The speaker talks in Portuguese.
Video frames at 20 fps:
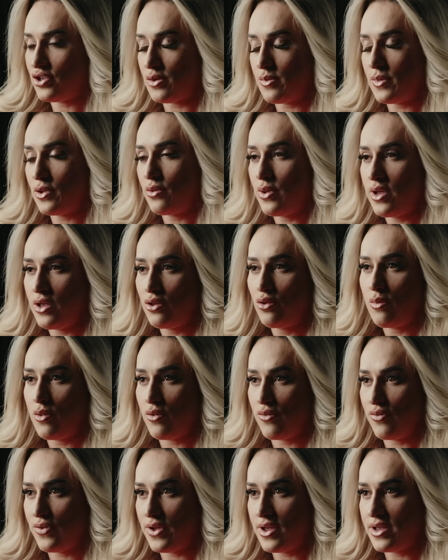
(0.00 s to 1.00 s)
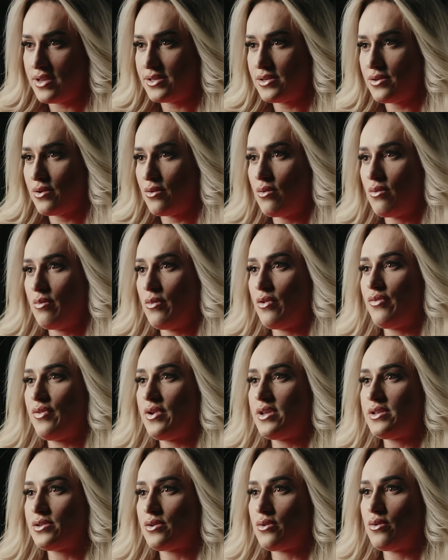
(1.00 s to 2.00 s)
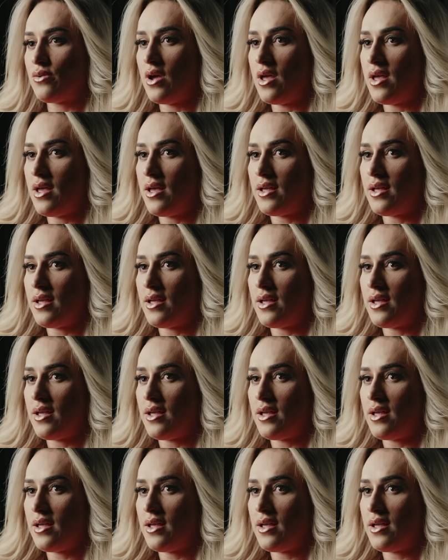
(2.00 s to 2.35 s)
diminuído meu físico, meu físico